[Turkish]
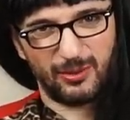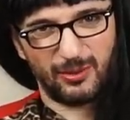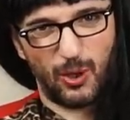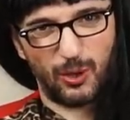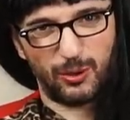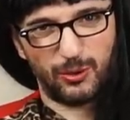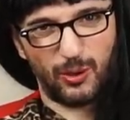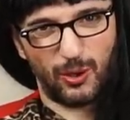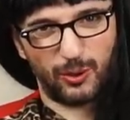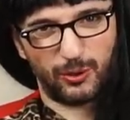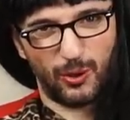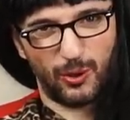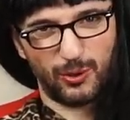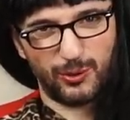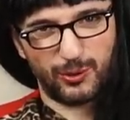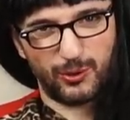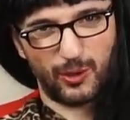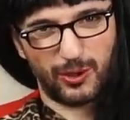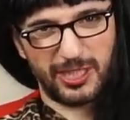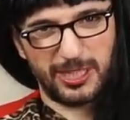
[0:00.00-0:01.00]
Göt yok,
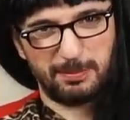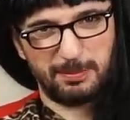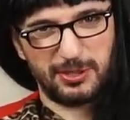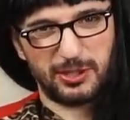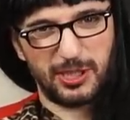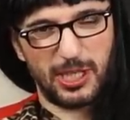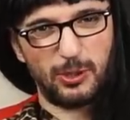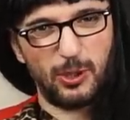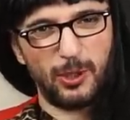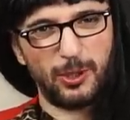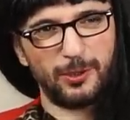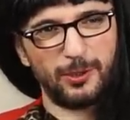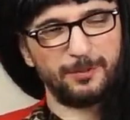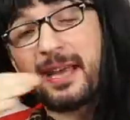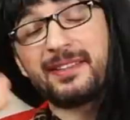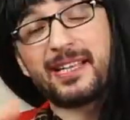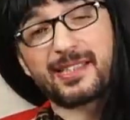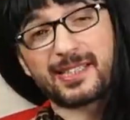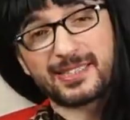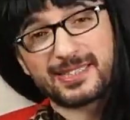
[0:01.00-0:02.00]
göğüs yok, hiçbir şey yok.
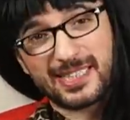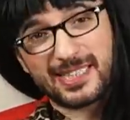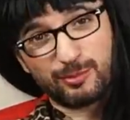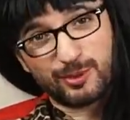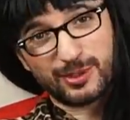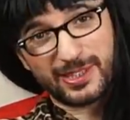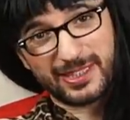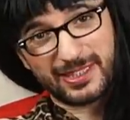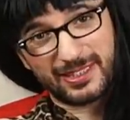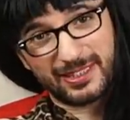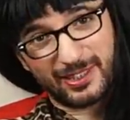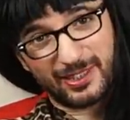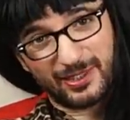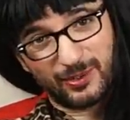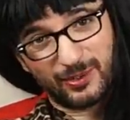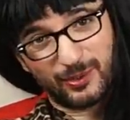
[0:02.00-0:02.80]
Ben de ara sıra bunların